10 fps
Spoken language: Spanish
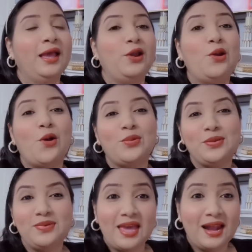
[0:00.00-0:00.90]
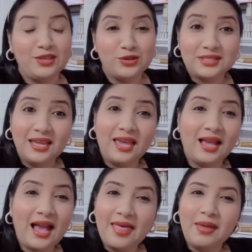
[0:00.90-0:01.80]
lo viviera, Yo sé
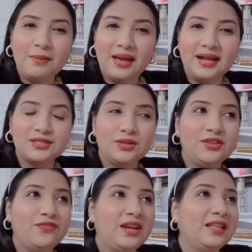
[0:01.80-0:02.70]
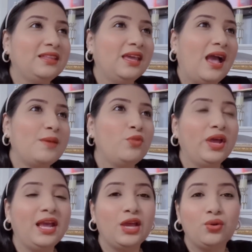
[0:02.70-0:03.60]
que cada embarazo es diferente. Hay
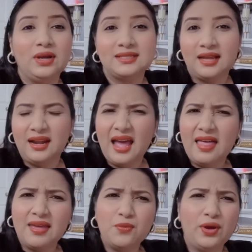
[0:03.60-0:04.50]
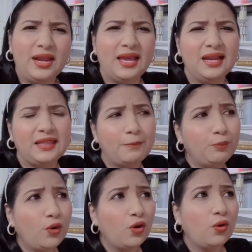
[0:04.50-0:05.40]
mujeres que no les da nada, hay mujeres que les da
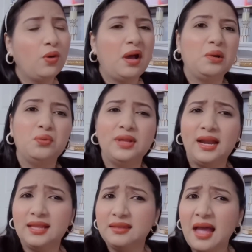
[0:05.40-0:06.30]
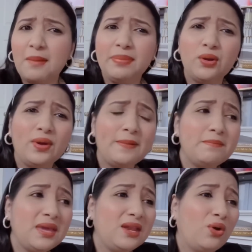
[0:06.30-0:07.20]
poco, a algunas les da, pero es
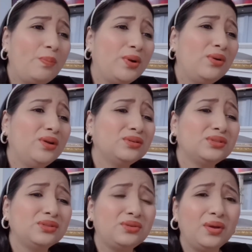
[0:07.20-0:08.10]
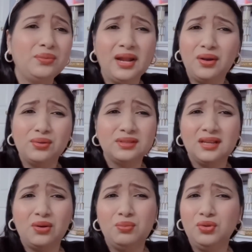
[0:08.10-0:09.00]
menos. Pero lo de nosotros es una
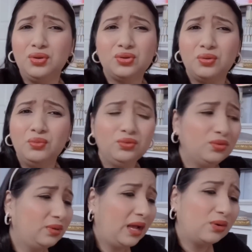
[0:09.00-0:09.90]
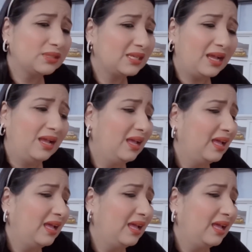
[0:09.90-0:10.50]
cosa como de otro mundo, una cosa...